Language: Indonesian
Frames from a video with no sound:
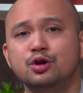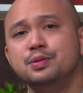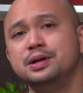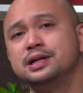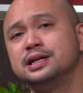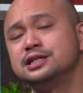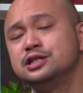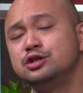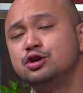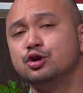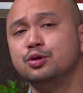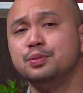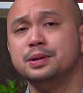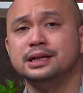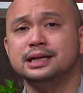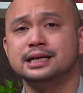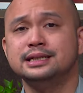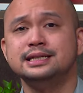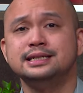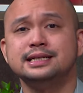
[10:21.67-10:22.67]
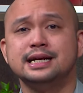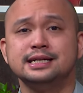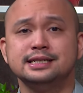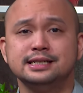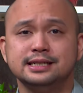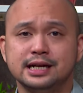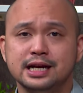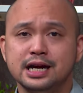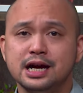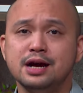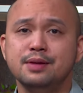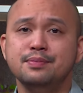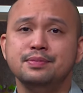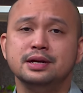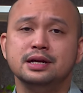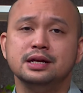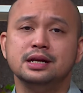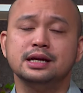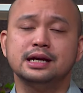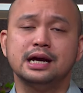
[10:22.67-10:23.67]
dokumentasi-dokumentasi
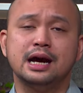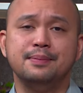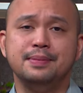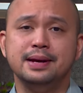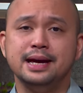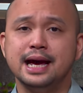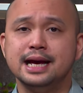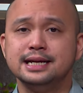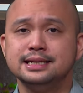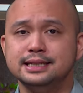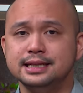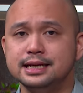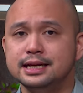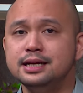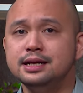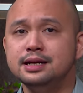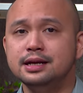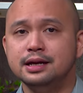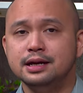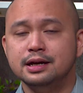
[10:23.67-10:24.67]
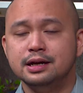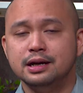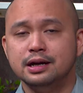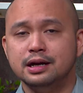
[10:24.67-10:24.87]
sastra milik HB Yasin,